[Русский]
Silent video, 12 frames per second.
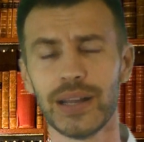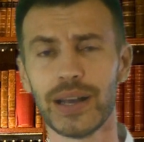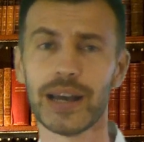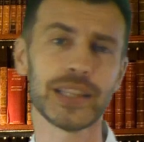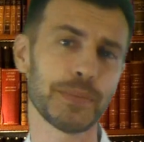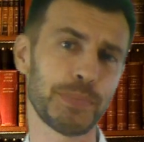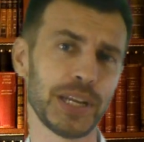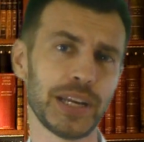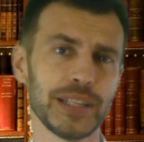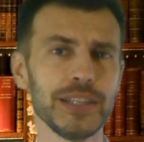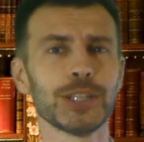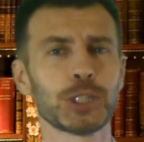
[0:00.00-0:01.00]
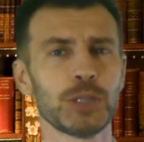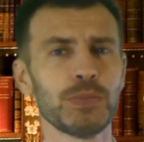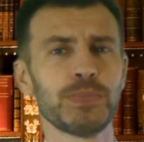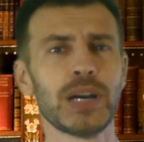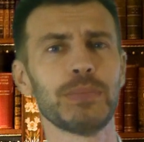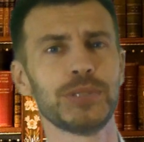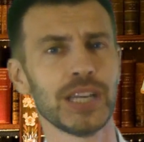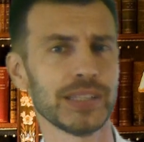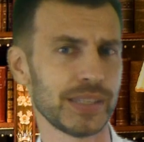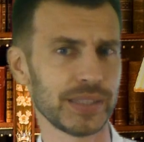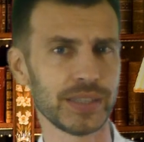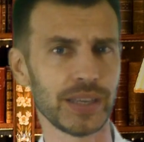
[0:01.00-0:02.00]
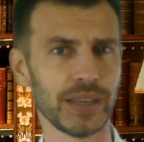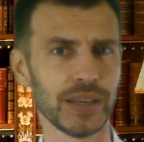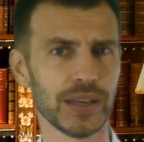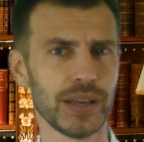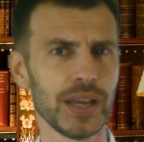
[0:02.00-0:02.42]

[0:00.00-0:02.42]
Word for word: Она приходила, чтобы пообщаться с ней.